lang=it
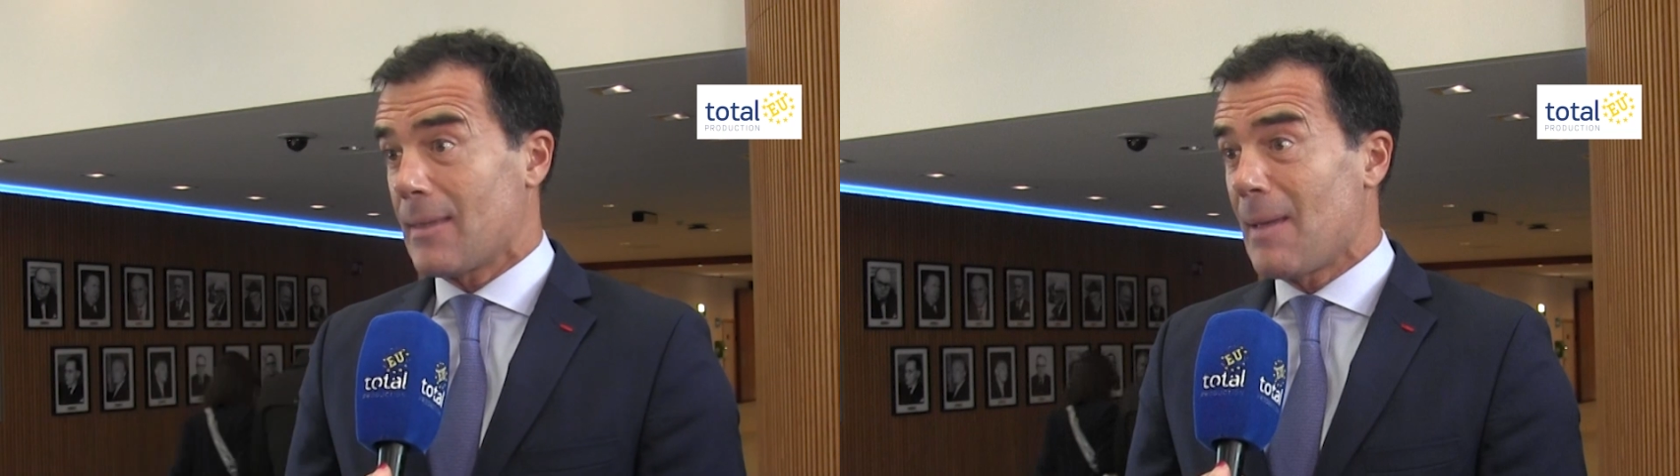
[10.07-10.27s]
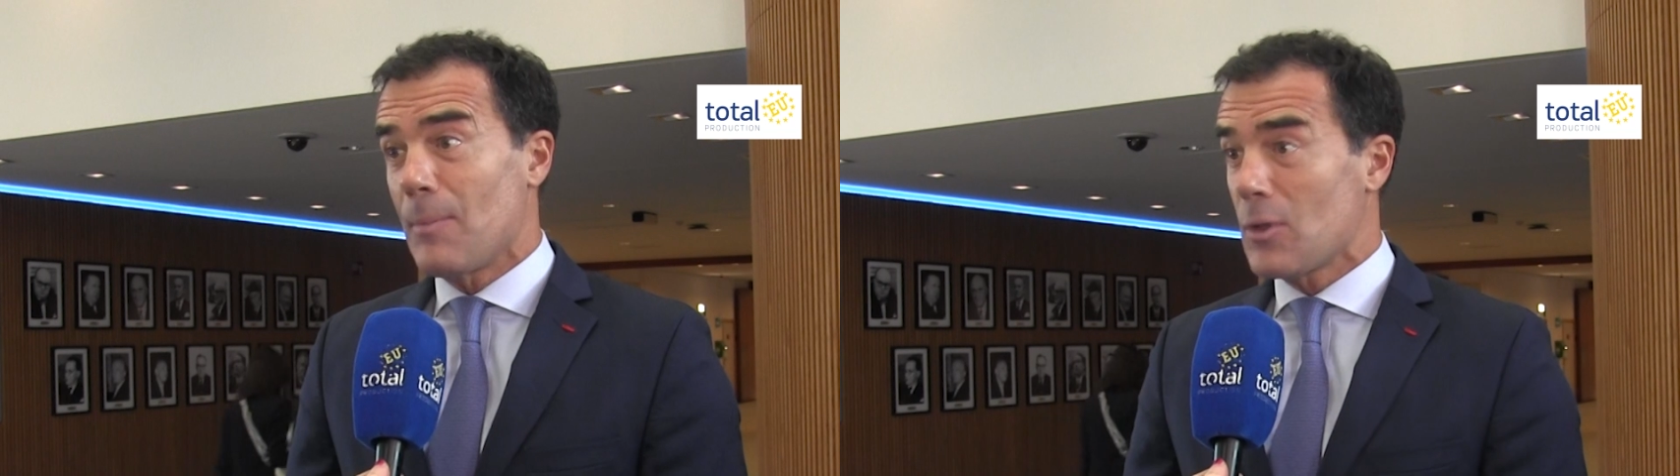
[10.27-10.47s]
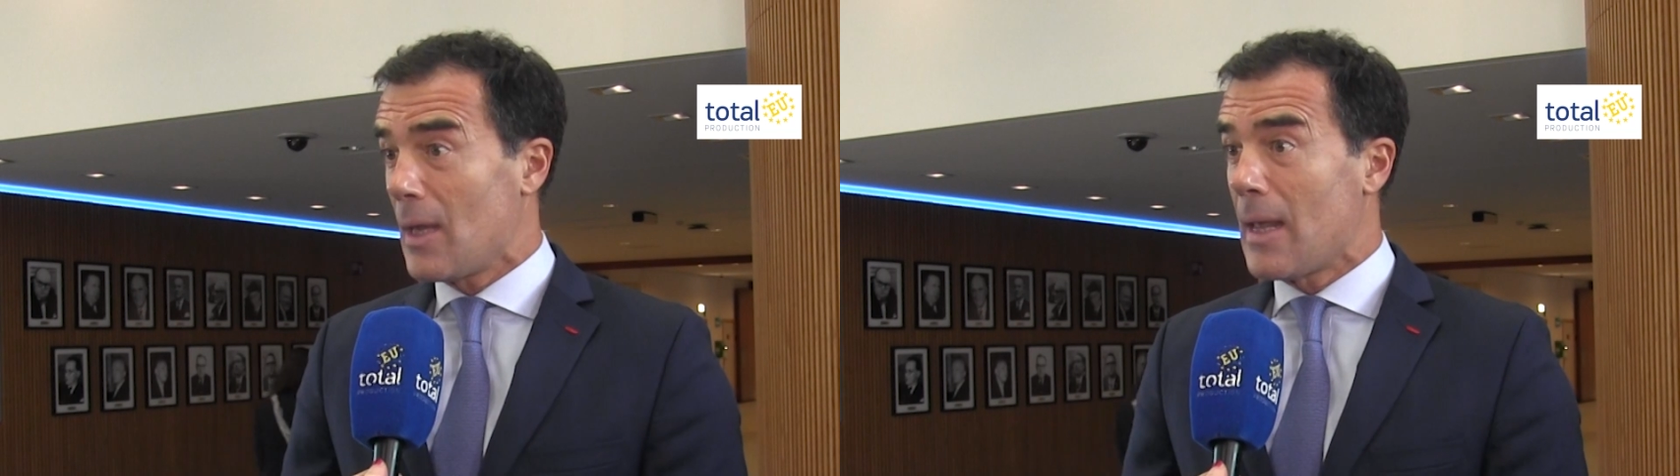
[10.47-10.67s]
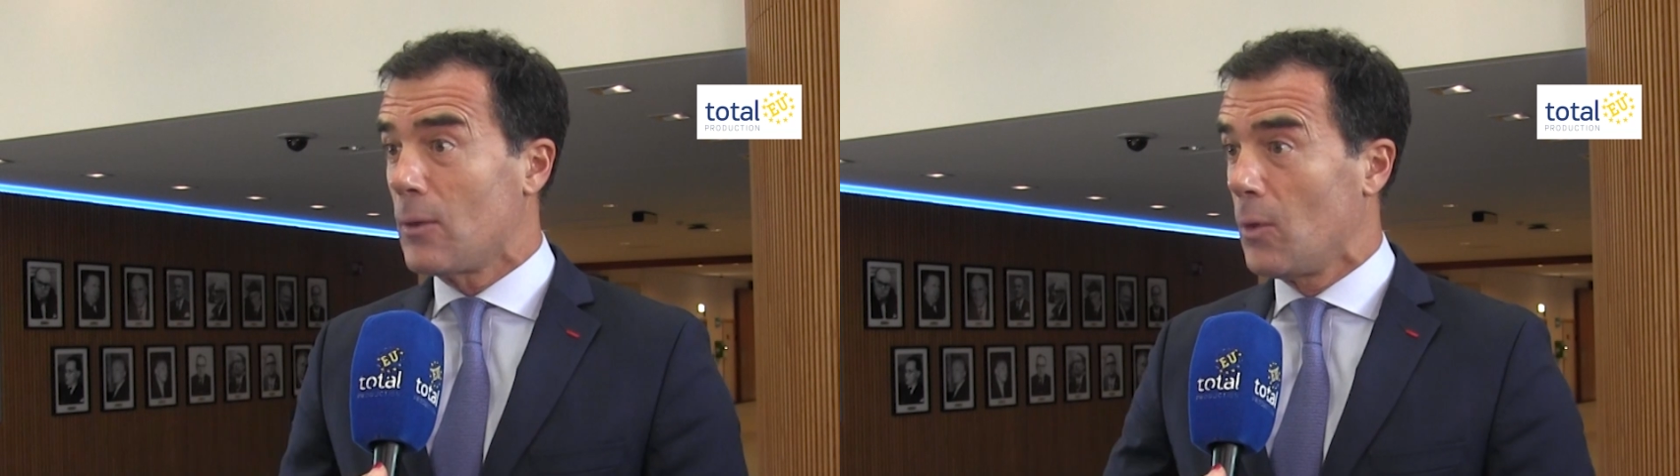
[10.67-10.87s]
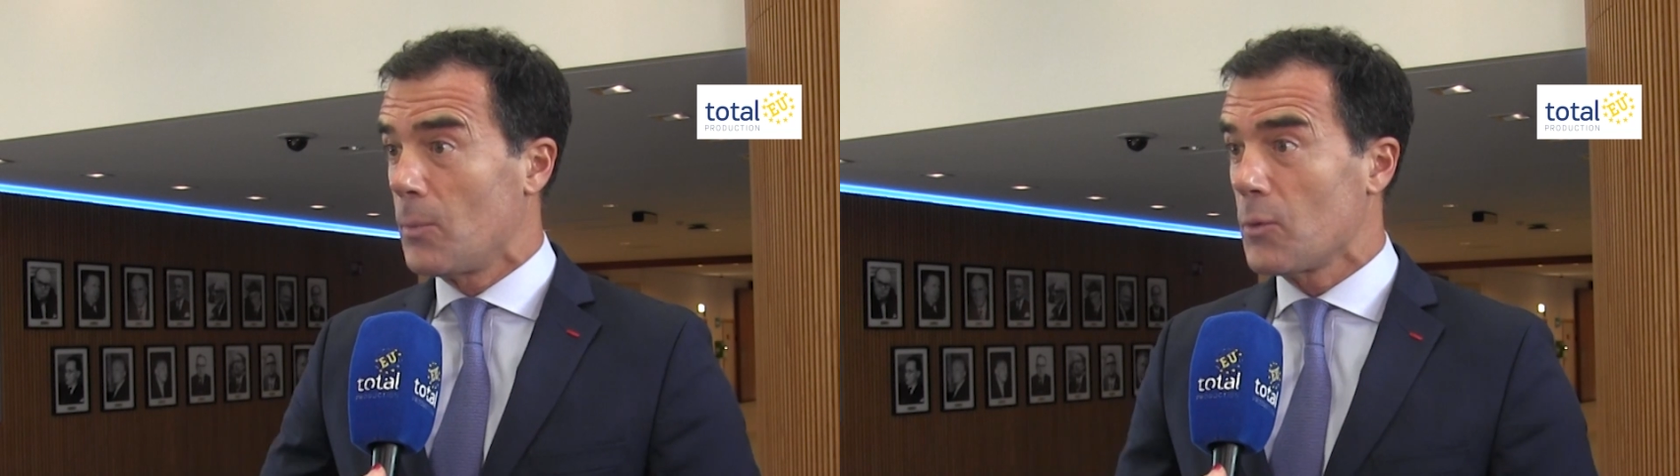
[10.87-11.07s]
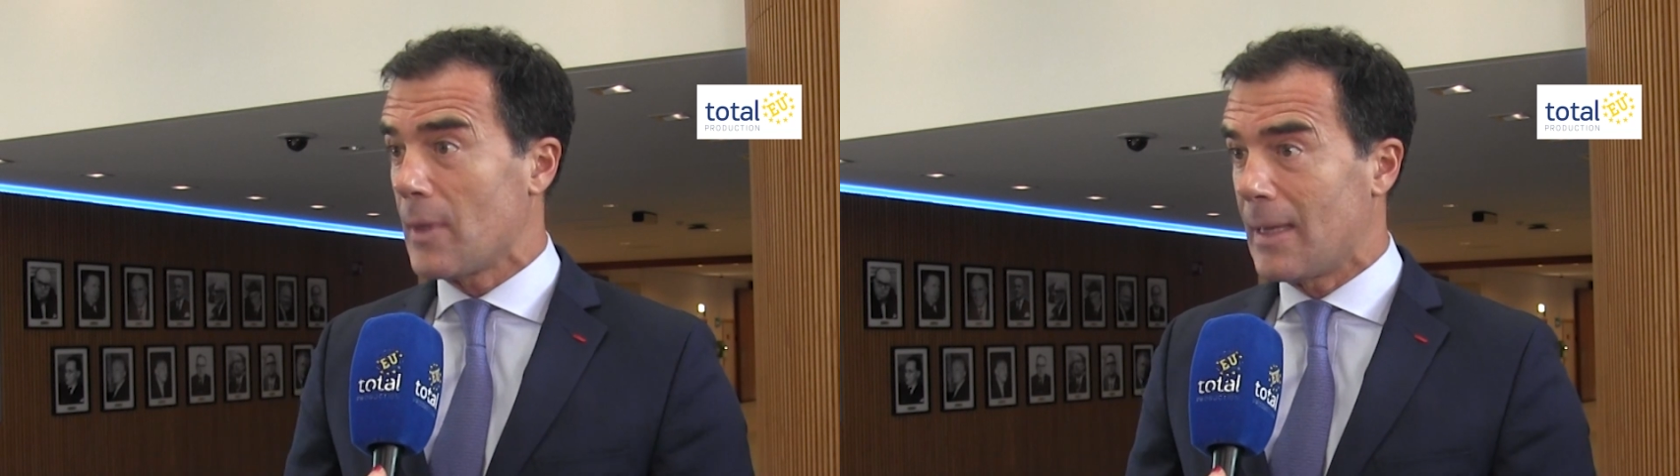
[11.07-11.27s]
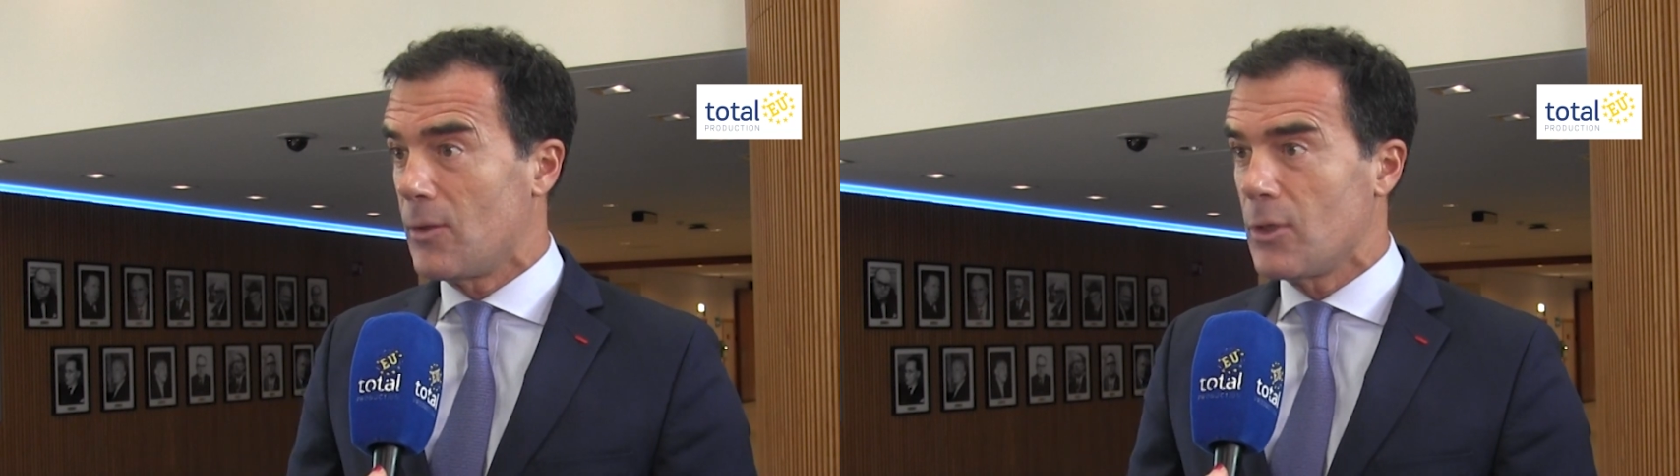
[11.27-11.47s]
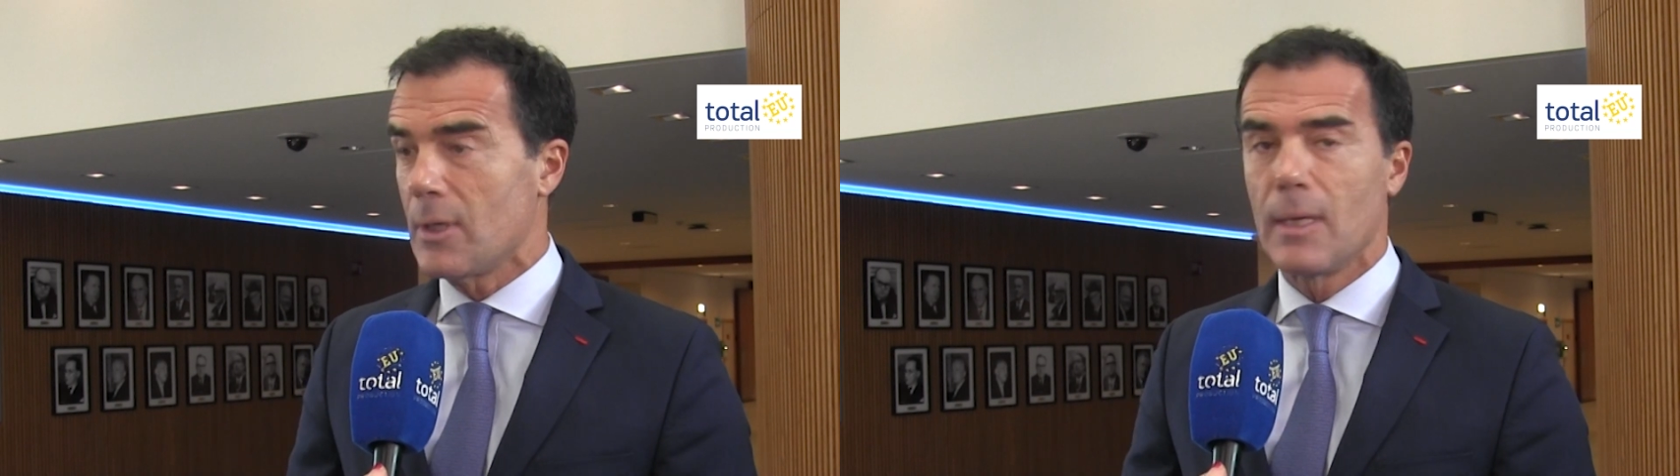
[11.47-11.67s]
semplice eleggono più
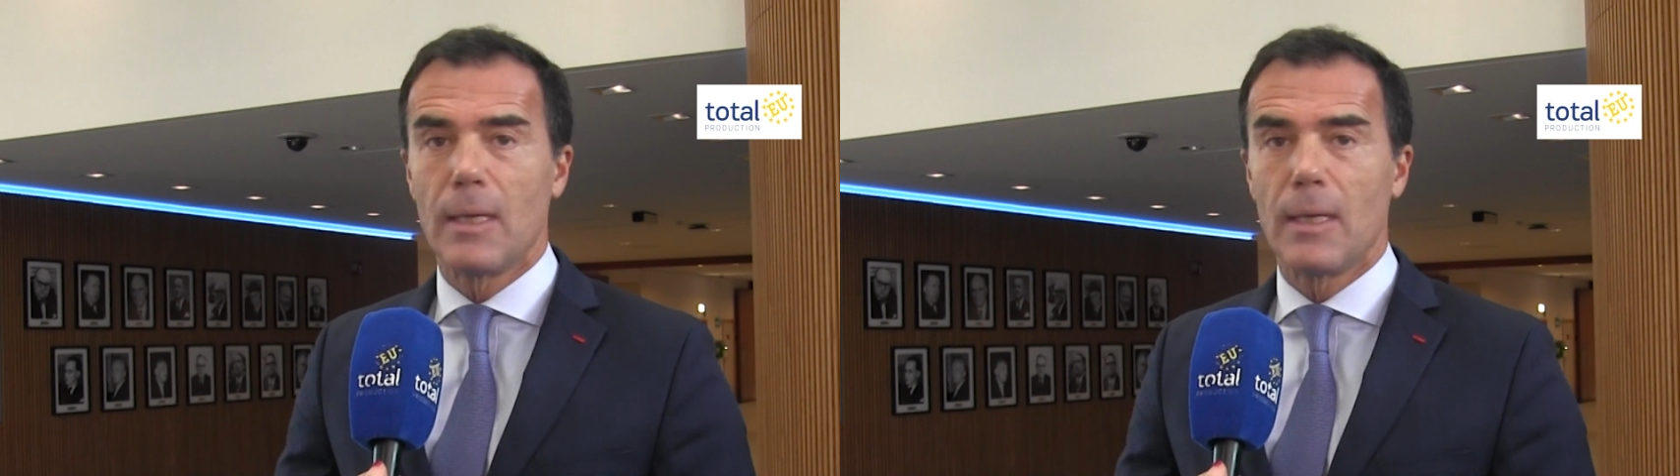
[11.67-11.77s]
seggi.